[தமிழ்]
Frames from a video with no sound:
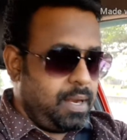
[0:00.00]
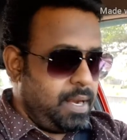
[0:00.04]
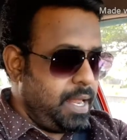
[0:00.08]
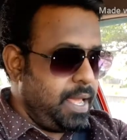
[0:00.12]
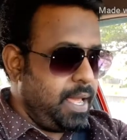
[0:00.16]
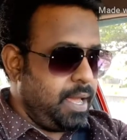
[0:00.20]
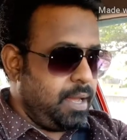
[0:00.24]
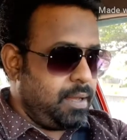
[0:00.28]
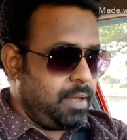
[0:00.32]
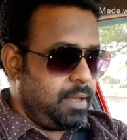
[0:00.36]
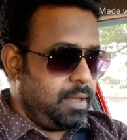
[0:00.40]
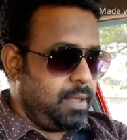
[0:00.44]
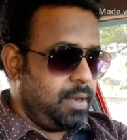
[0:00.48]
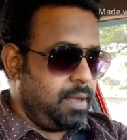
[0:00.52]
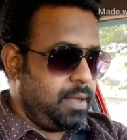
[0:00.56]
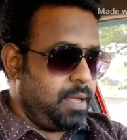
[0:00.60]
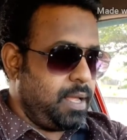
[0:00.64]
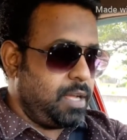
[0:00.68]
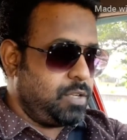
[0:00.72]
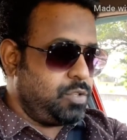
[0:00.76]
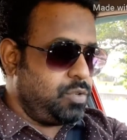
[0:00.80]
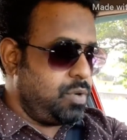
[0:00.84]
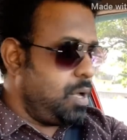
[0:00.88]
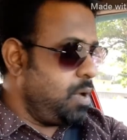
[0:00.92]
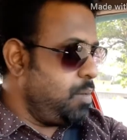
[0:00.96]
லேக்
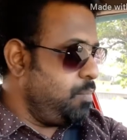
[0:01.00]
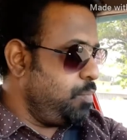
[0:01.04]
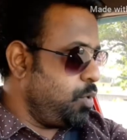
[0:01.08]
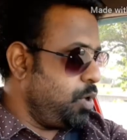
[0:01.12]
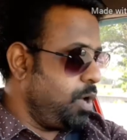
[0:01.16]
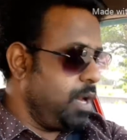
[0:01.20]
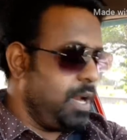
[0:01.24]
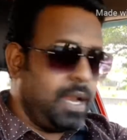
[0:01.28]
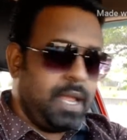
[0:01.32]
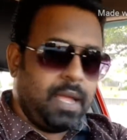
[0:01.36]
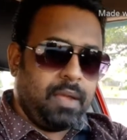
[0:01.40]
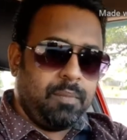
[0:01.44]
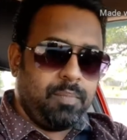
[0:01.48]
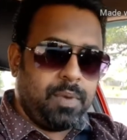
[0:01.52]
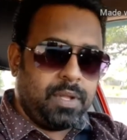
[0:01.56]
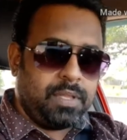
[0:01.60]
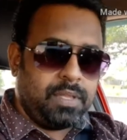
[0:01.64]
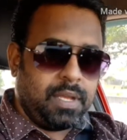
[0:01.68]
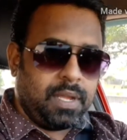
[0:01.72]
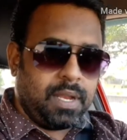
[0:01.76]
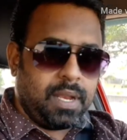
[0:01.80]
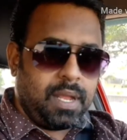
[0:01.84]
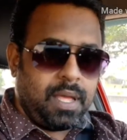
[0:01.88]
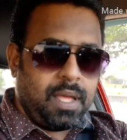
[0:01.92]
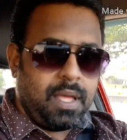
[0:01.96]
இருக்குது ஆக்சுவலாக புழல் லேக்
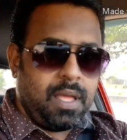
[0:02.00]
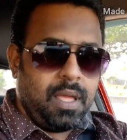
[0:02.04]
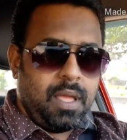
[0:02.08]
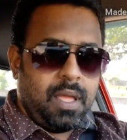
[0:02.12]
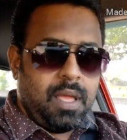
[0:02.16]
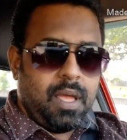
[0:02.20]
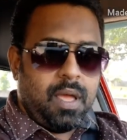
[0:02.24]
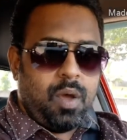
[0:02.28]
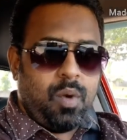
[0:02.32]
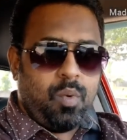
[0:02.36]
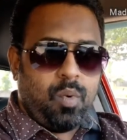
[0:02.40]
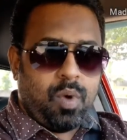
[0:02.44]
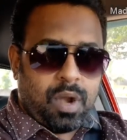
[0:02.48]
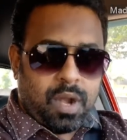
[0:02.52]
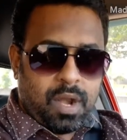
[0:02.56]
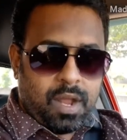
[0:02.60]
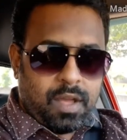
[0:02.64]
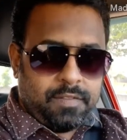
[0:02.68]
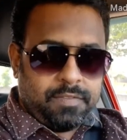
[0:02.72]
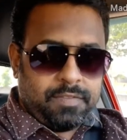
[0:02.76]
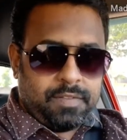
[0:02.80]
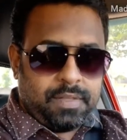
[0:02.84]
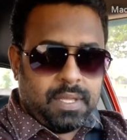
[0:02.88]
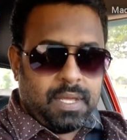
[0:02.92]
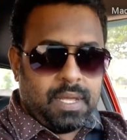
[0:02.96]
பார்த்தீங்கன்னா ஒன்
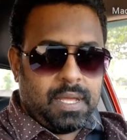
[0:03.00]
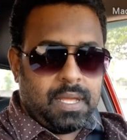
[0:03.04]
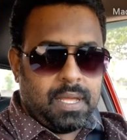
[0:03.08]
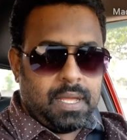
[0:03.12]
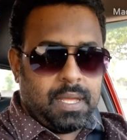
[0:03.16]
ஆஃப் த